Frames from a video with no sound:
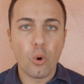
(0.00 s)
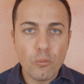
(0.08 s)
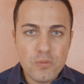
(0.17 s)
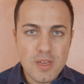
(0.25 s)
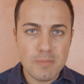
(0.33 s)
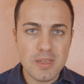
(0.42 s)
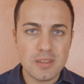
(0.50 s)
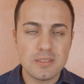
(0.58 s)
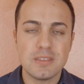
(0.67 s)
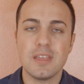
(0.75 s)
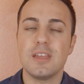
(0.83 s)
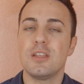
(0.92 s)

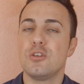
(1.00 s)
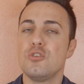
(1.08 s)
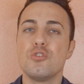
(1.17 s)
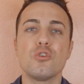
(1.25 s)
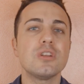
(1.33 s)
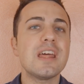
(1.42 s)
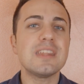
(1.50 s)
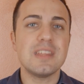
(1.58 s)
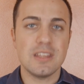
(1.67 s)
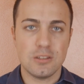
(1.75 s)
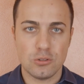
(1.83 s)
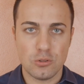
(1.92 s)
Ovviamente non è
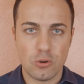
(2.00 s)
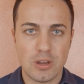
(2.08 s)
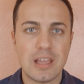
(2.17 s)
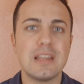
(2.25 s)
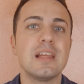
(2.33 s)
detto che